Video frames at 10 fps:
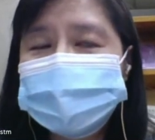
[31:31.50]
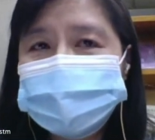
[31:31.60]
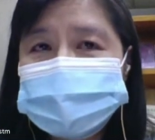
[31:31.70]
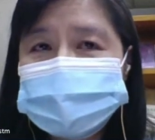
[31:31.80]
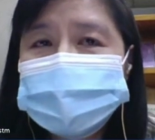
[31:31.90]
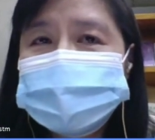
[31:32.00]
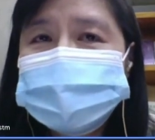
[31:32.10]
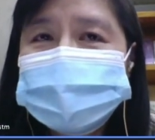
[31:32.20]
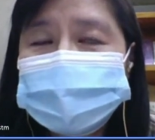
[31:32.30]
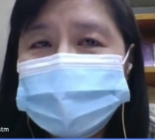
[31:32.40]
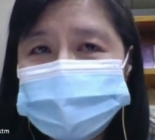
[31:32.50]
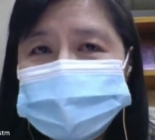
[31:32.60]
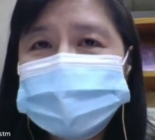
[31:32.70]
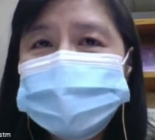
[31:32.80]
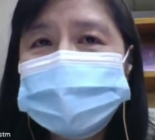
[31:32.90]
哦，我即便现在
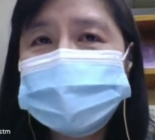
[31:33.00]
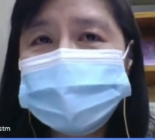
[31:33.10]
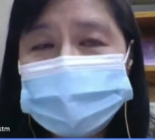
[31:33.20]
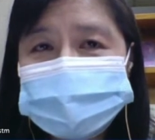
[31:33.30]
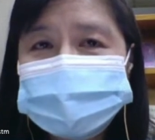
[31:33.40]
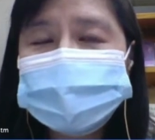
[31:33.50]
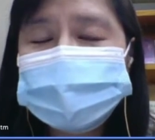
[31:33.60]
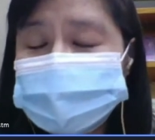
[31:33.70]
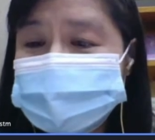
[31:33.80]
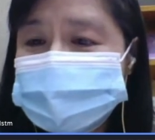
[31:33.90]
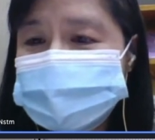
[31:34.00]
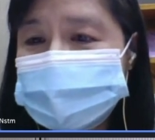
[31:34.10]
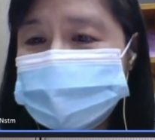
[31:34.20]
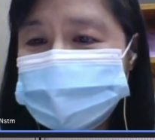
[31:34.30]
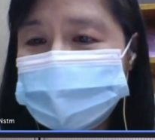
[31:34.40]
五十岁，我还是可以填十
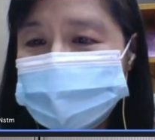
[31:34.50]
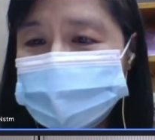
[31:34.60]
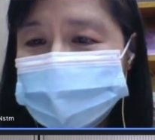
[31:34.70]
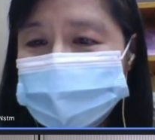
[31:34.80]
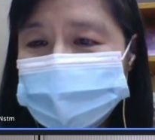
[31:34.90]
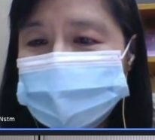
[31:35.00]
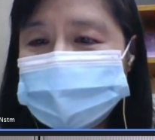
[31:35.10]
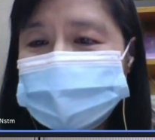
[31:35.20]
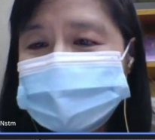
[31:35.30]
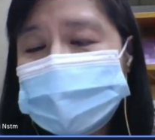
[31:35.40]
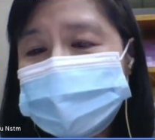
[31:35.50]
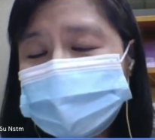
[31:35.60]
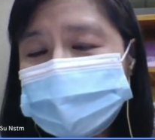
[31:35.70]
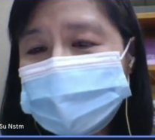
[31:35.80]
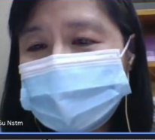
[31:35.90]
三岁，哎，你也查
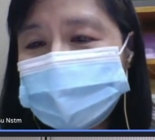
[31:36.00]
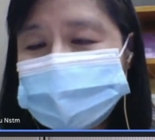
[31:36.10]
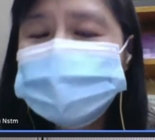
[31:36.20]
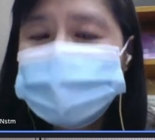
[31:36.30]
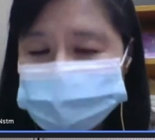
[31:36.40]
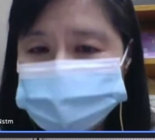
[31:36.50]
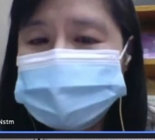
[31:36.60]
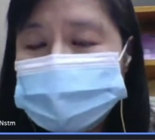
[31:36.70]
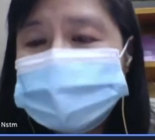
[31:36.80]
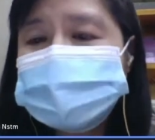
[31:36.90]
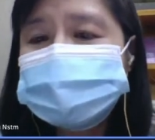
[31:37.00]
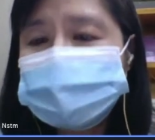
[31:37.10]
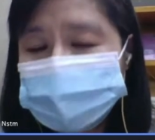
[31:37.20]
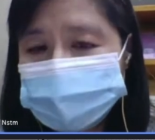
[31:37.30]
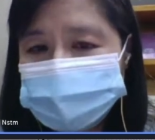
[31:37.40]
不到我。但是我就是相信
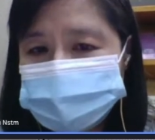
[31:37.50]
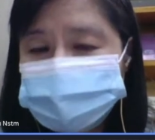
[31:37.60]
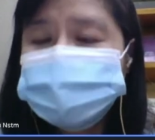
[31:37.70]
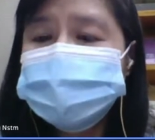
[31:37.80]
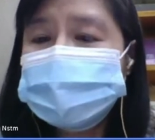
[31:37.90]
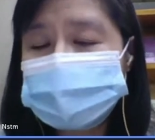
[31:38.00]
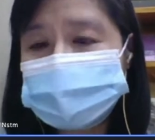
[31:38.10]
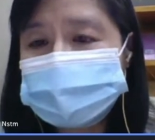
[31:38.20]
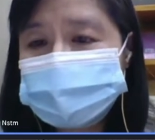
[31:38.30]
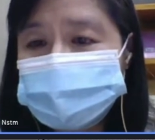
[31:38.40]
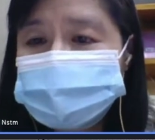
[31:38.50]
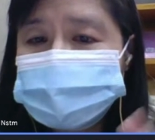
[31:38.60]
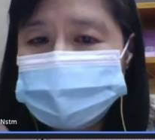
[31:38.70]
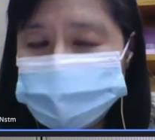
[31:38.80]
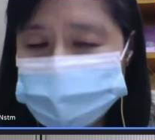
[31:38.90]
数据给来的东西，